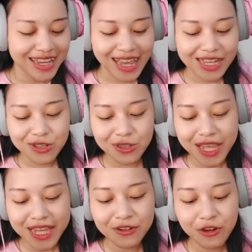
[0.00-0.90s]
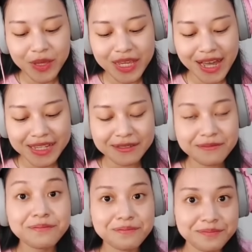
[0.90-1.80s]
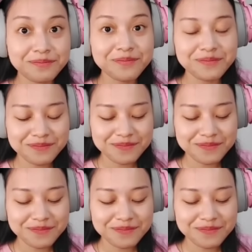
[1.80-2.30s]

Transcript: Kayak contohnya Indomie guys. Hmm.